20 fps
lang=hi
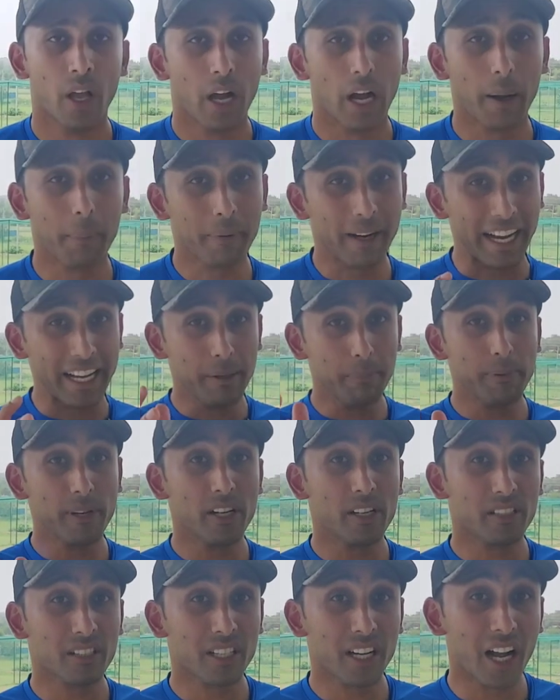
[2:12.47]
अब कई
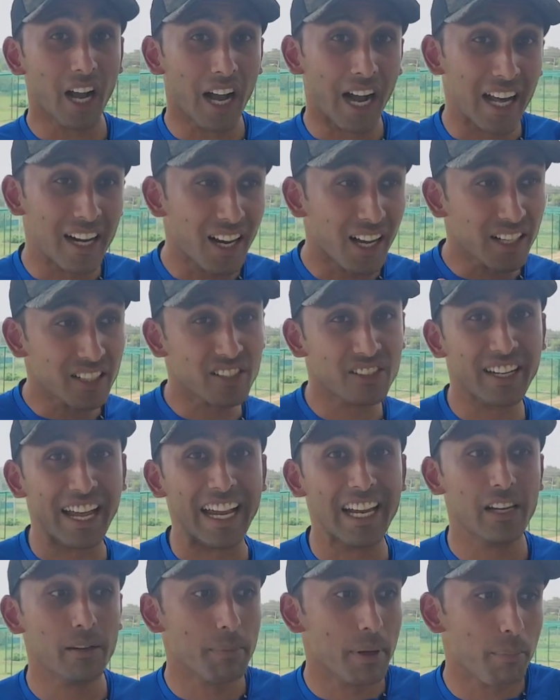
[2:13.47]
प्लेयर्स का अलग
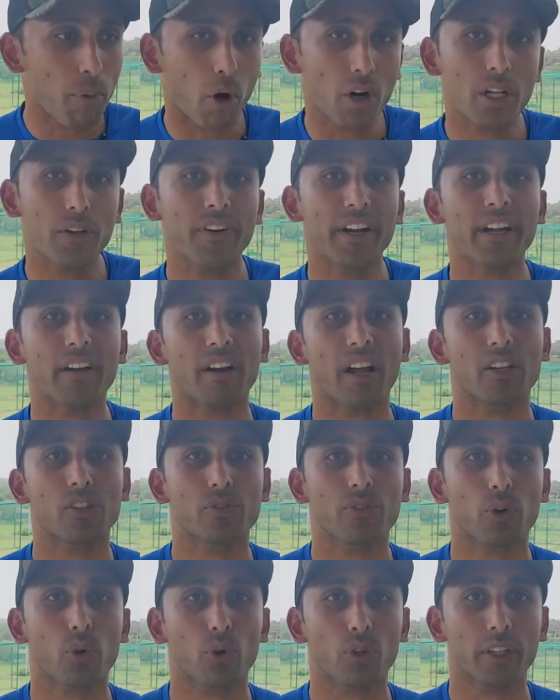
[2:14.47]
स्टाइल में बॉडी वेट
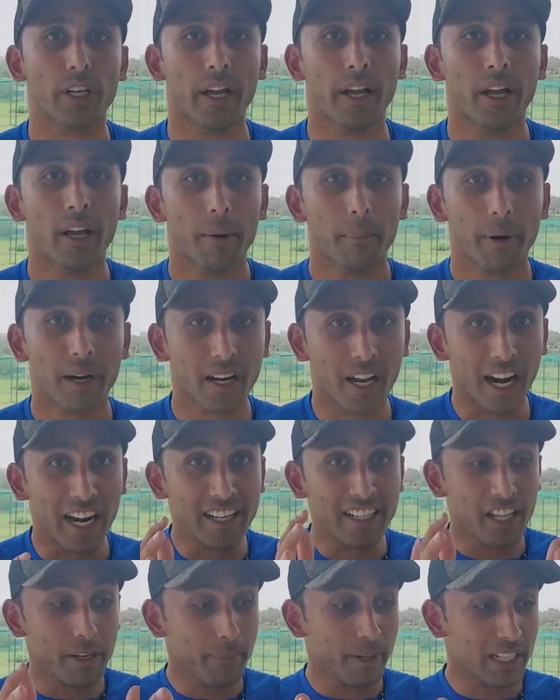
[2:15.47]
ट्रांसफर होता है बट
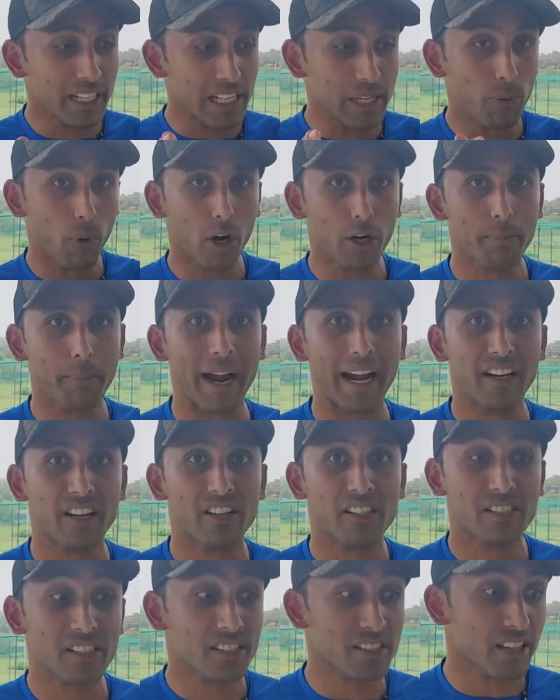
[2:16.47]
अल्टीमेटली वॉट
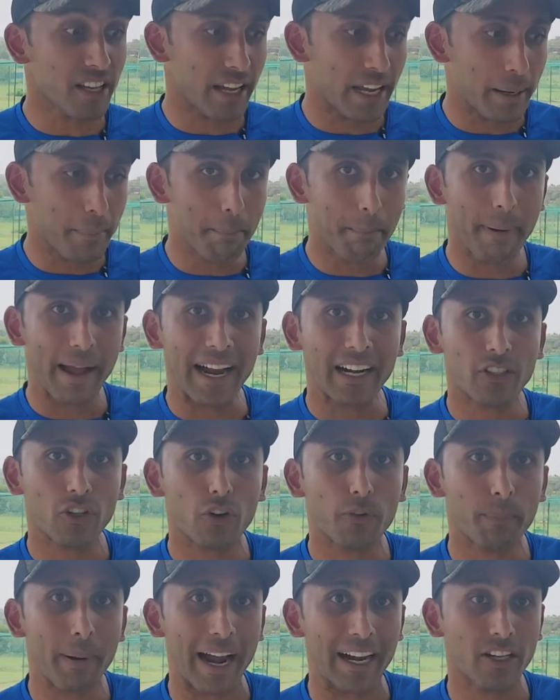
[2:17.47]
मैटर्स इज द इम्पैक्ट
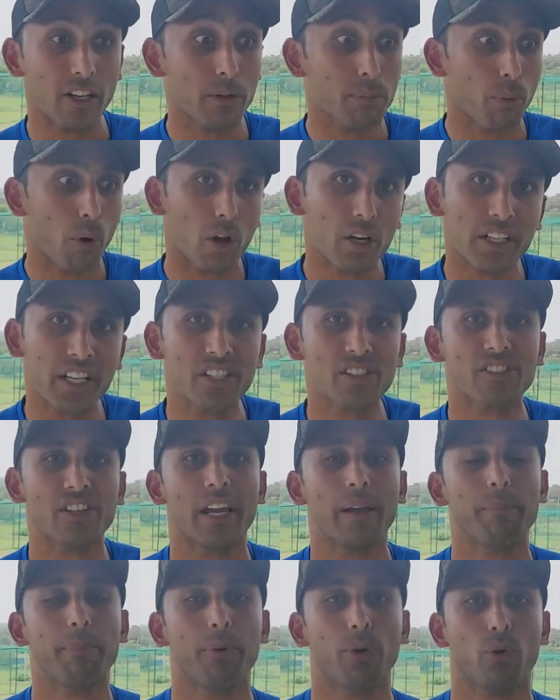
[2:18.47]
ऑफ बैट एंड बॉल किस
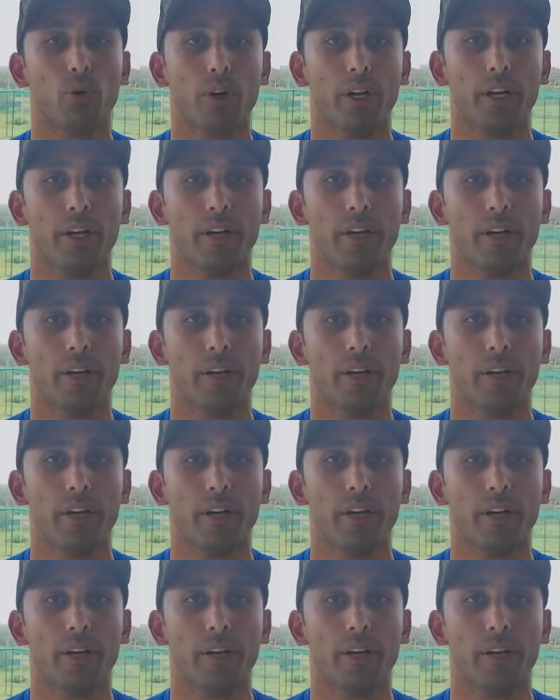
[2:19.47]
टाइम पे हो रहा